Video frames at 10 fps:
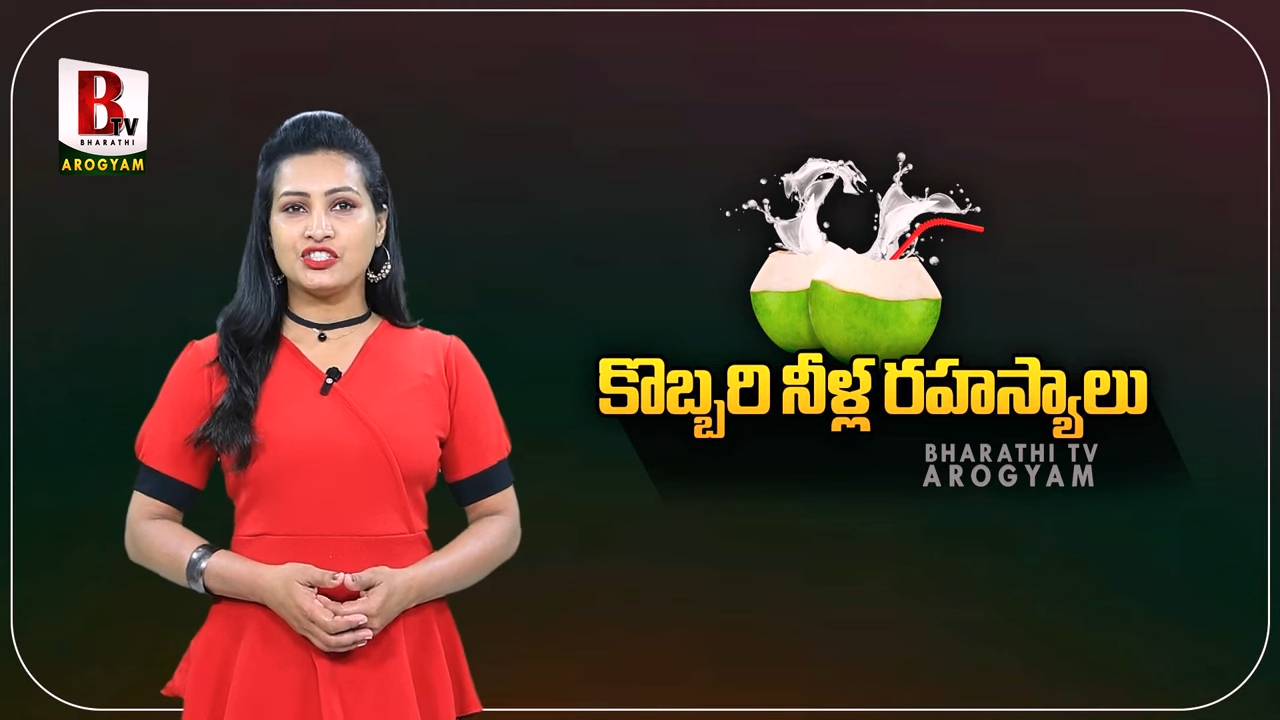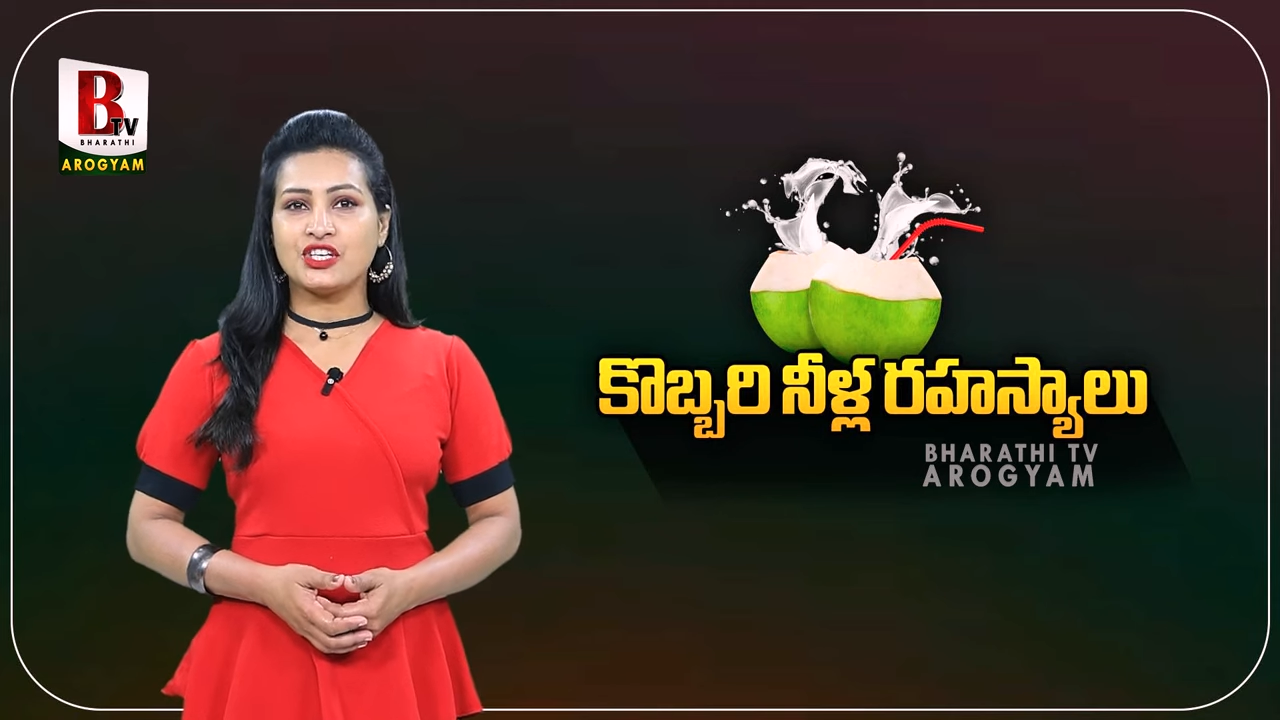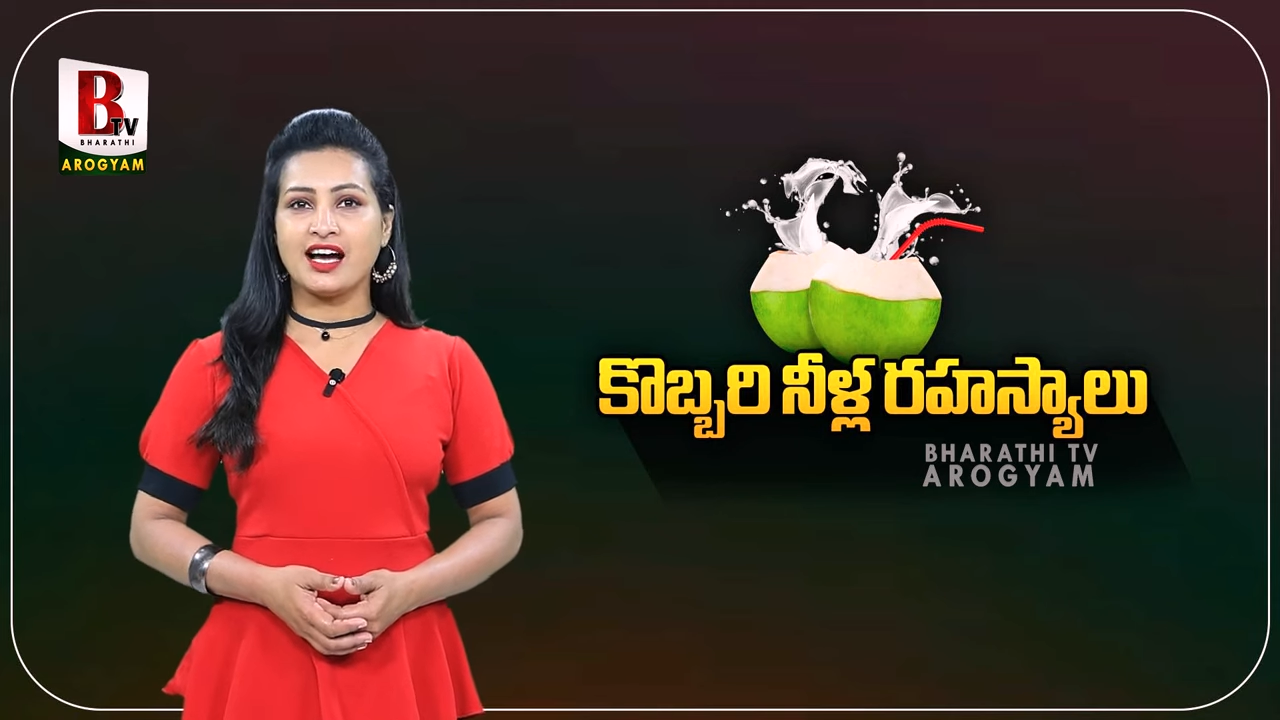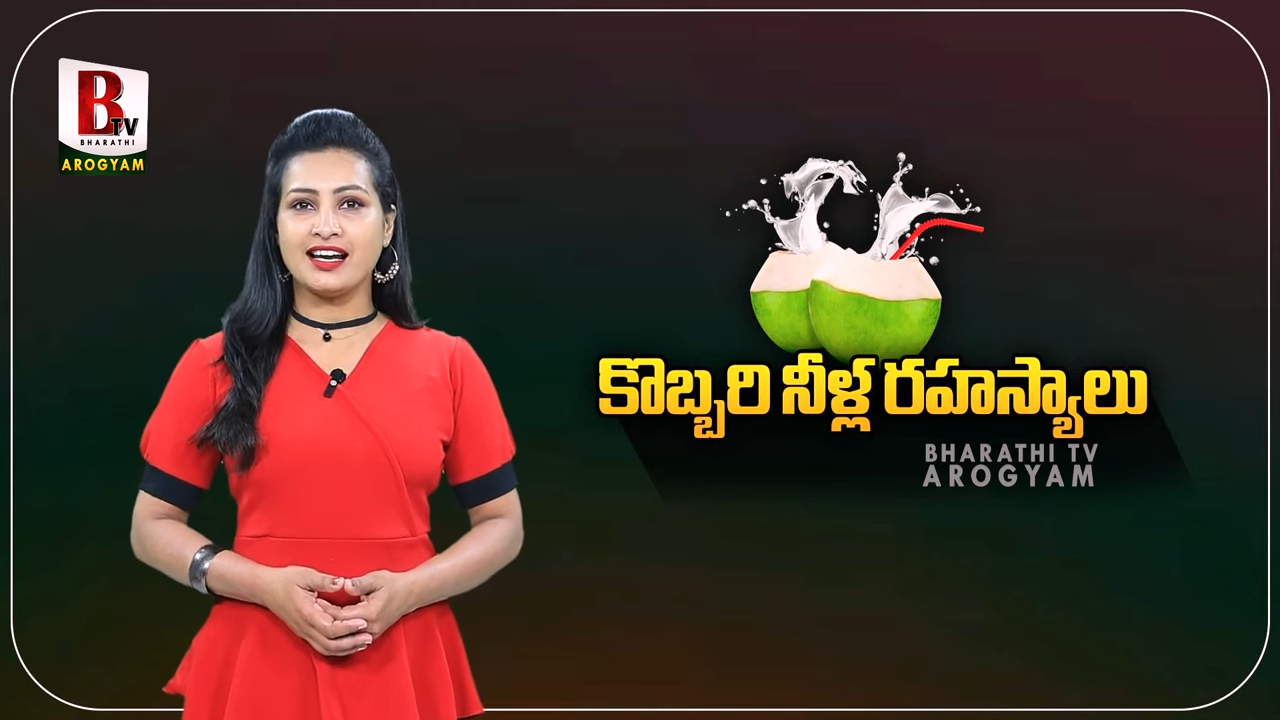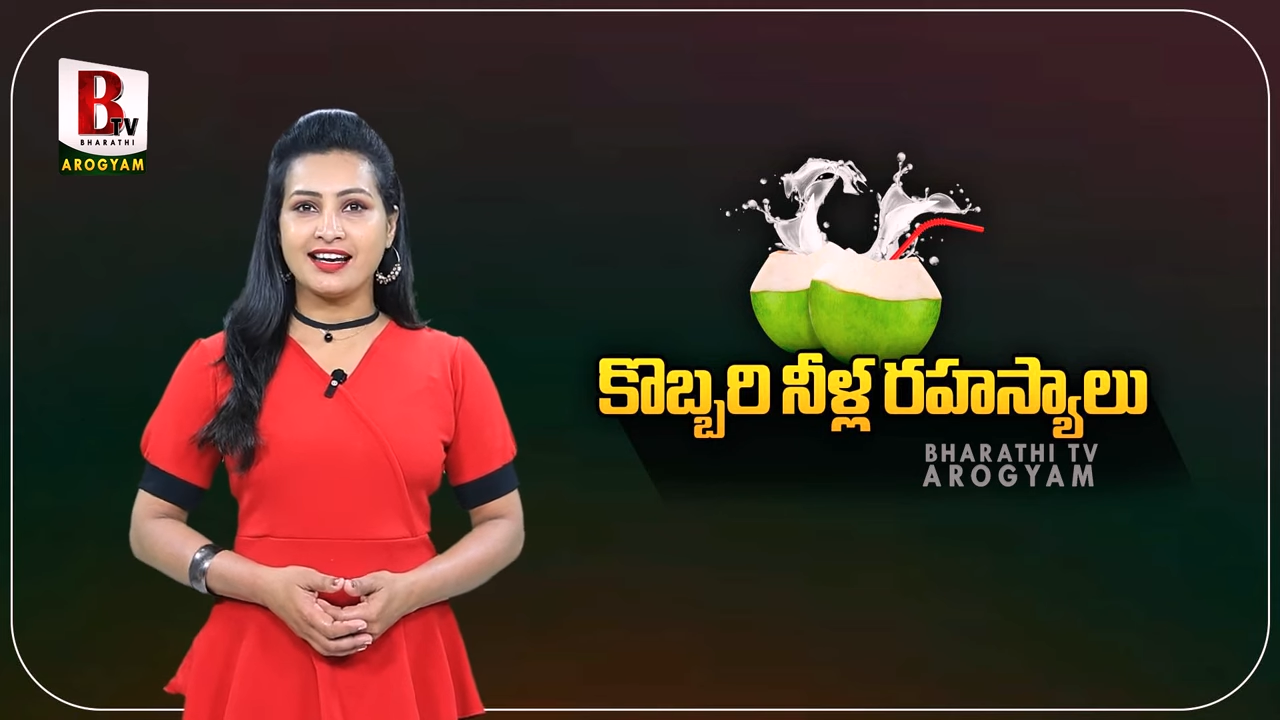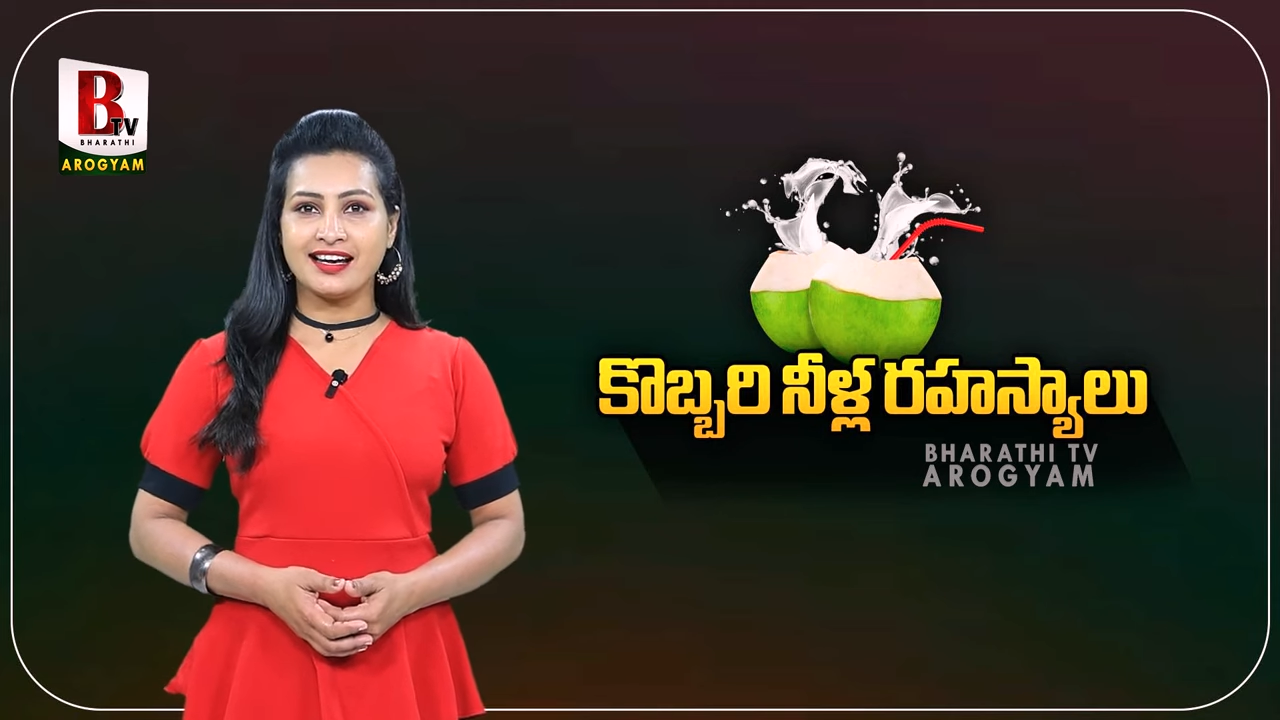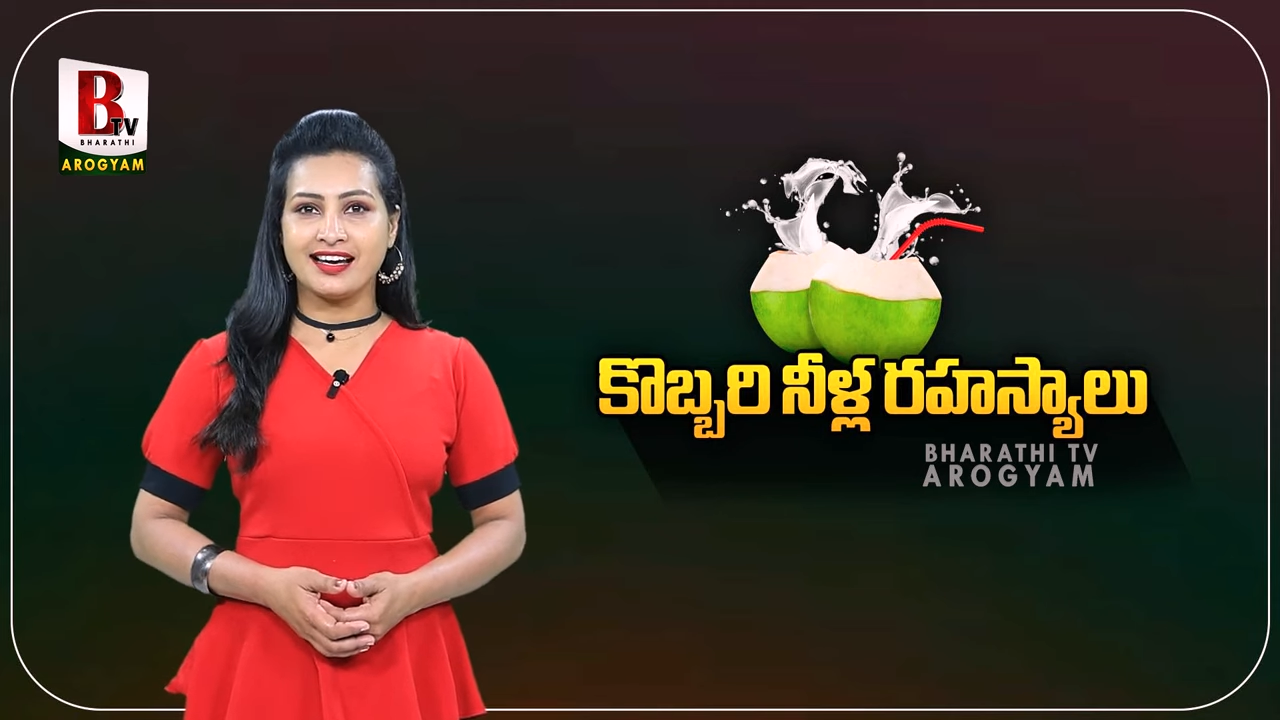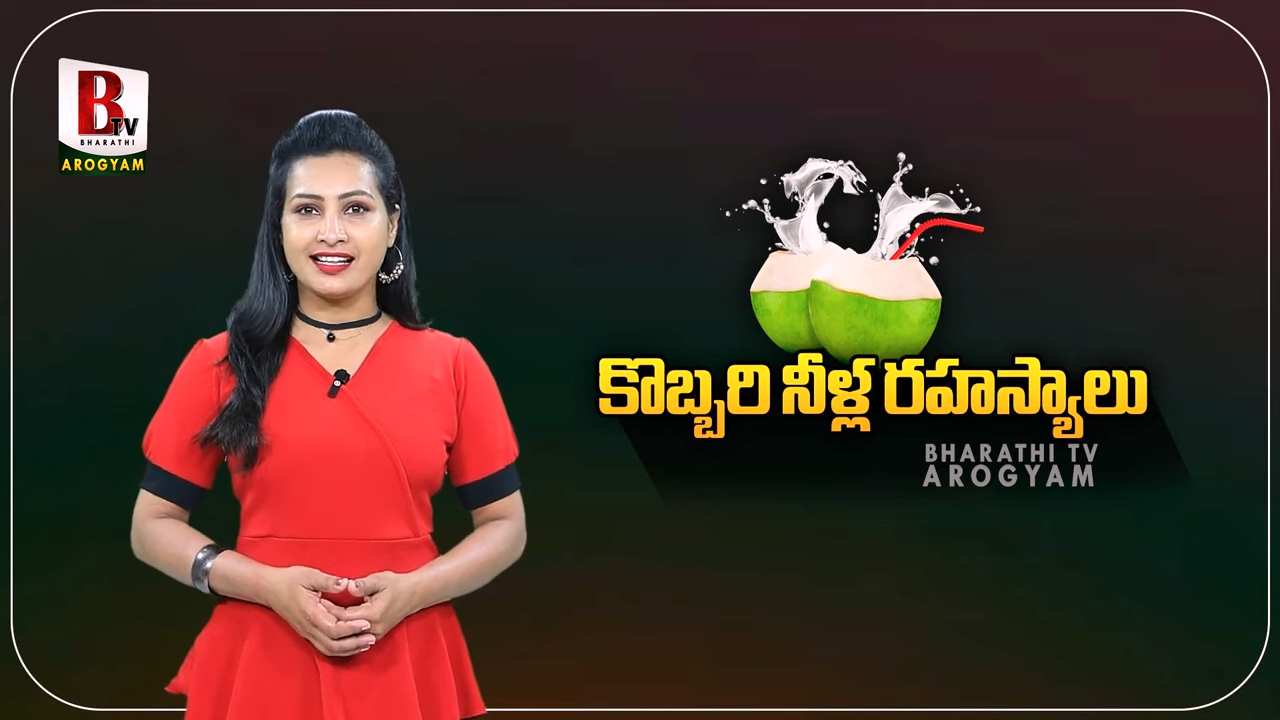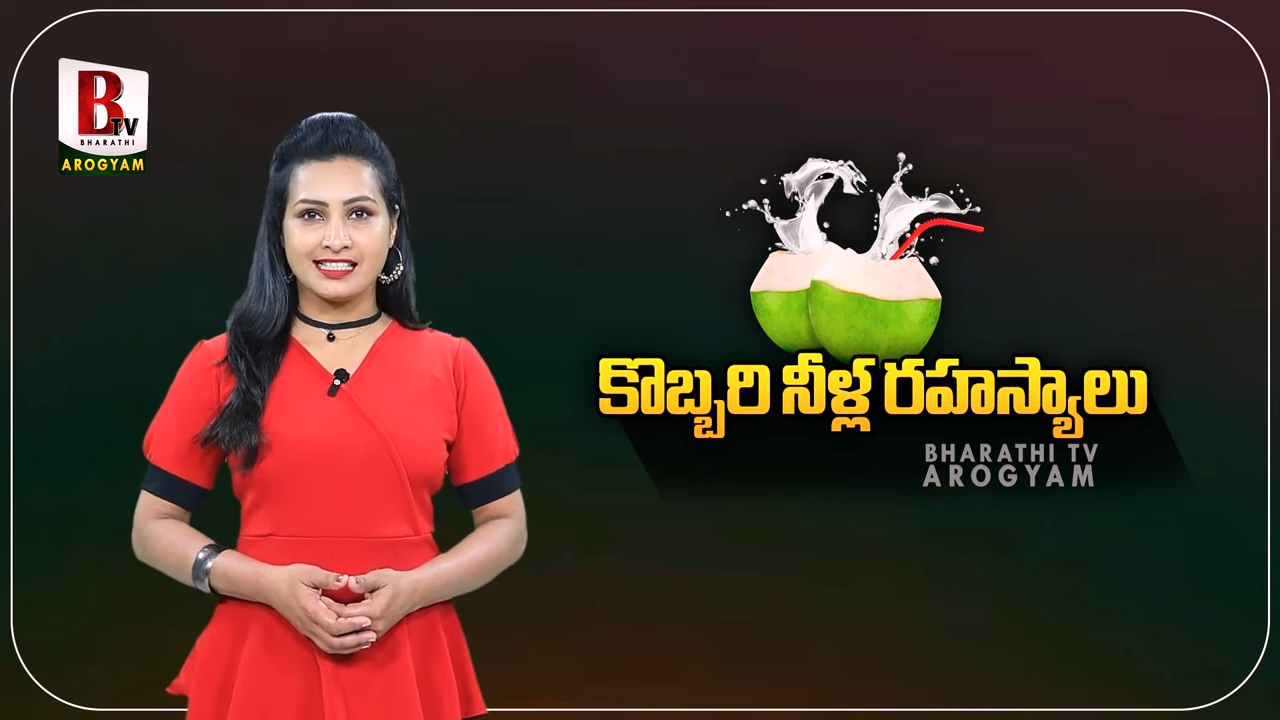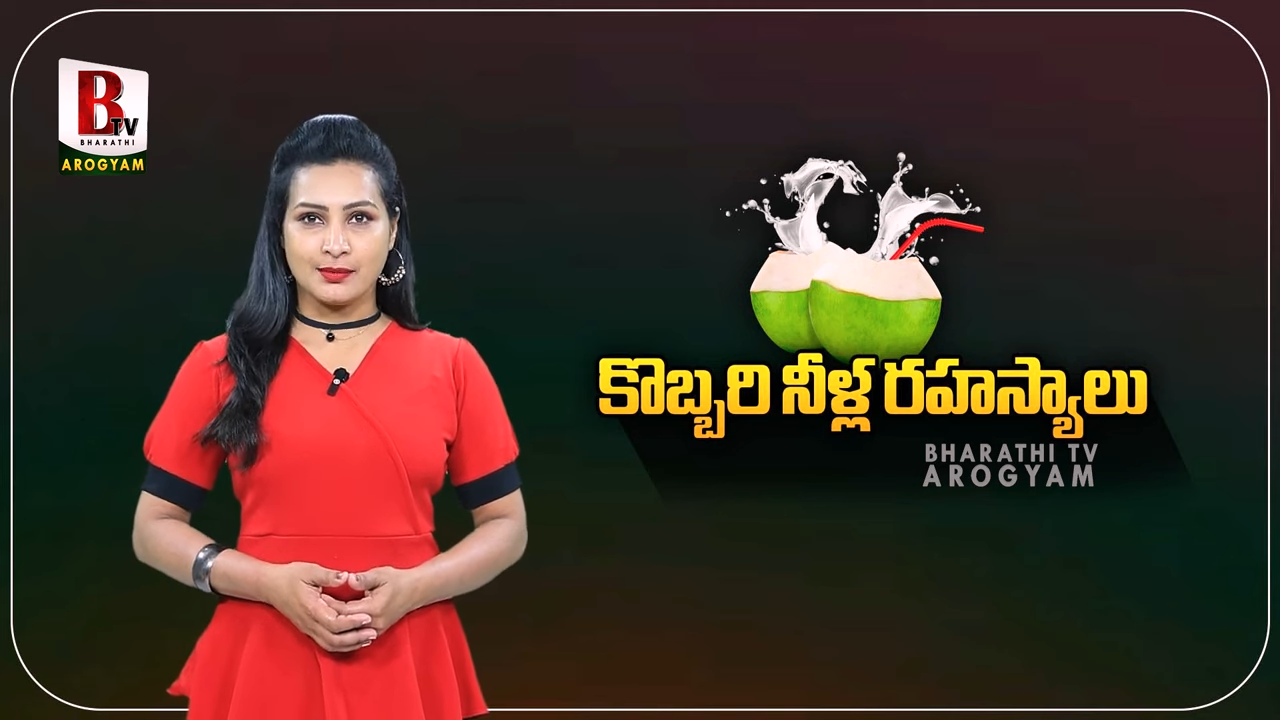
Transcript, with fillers: చాలా రకాల